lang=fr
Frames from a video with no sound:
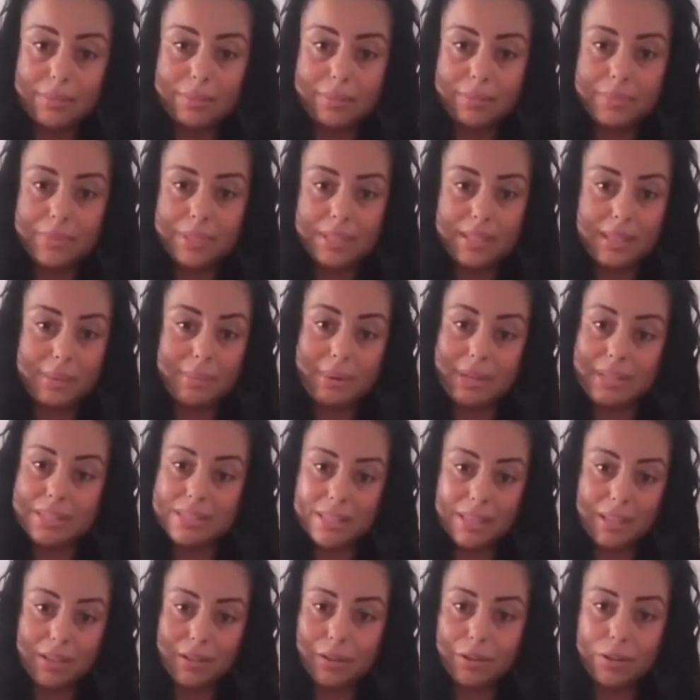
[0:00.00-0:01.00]
C'était pas le
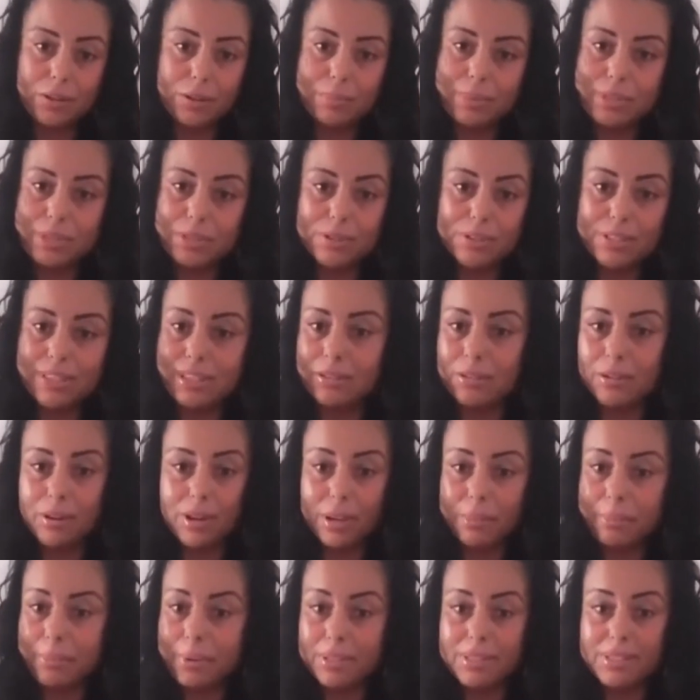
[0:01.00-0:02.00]
Seigneur, parce que le Seigneur
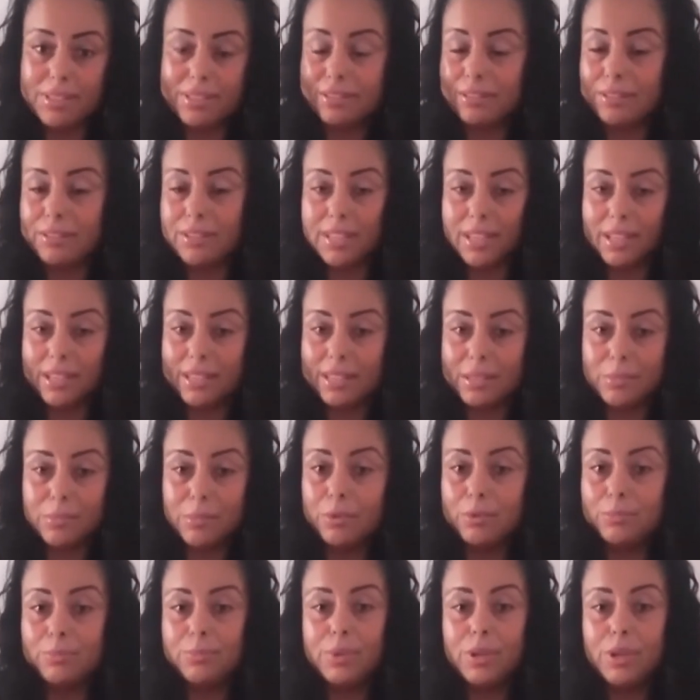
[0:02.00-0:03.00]
n'avait pas dit ça en dernier
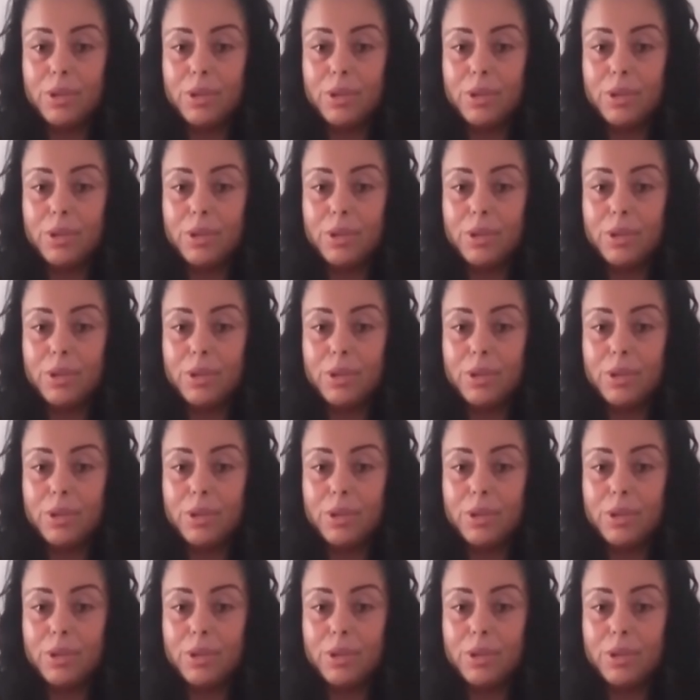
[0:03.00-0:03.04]
mot.